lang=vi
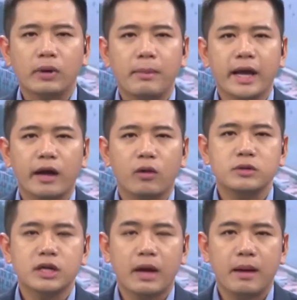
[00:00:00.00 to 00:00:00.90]
năm
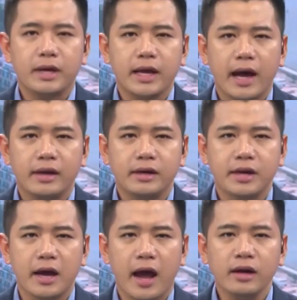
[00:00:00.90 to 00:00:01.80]
2022,
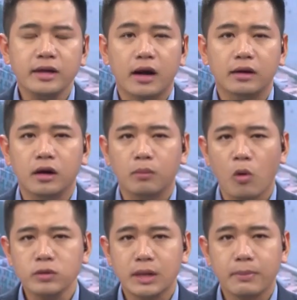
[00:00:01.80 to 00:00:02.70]
đề án nhận được
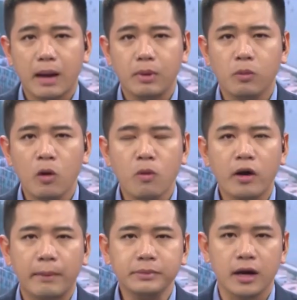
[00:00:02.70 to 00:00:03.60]
421
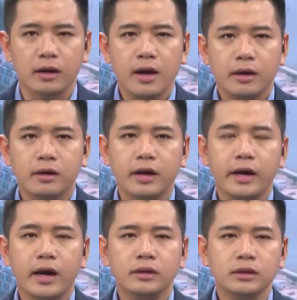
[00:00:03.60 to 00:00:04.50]
món ẩm thực được
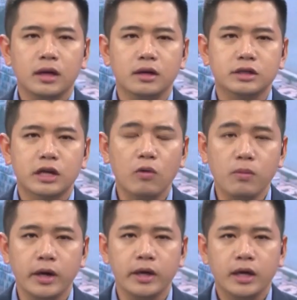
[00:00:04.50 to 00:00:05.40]
gửi đến từ
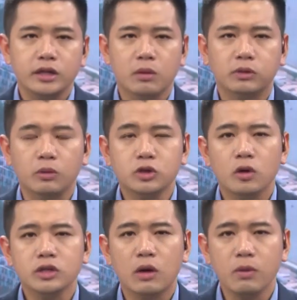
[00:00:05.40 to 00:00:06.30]
60 trong tổng
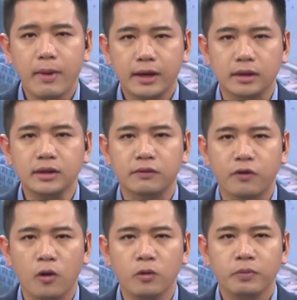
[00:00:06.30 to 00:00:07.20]
số 63 tỉnh thành
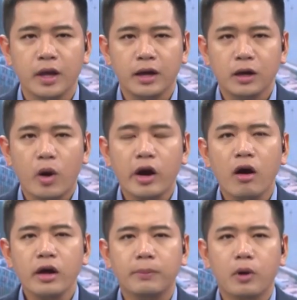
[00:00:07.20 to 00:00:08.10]
phố. Qua
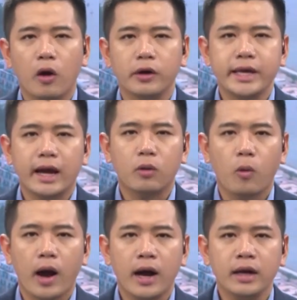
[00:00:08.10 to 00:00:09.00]
đó, Hiệp hội Văn
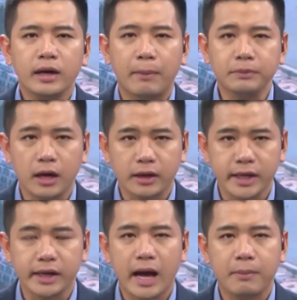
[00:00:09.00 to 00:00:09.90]
hóa ẩm thực
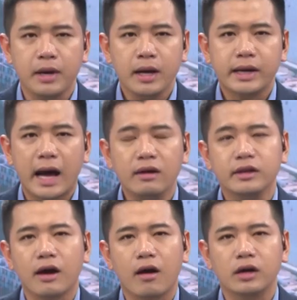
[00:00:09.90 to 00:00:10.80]
Việt Nam đã
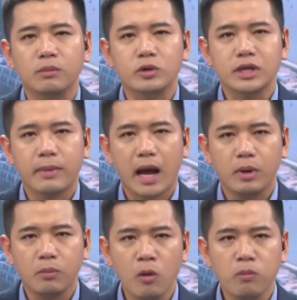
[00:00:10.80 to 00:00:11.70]
lựa chọn được
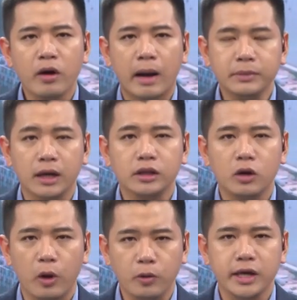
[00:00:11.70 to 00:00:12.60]
121 món ẩm thực
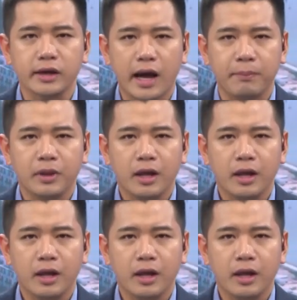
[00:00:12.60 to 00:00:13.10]
tiêu biểu Việt Nam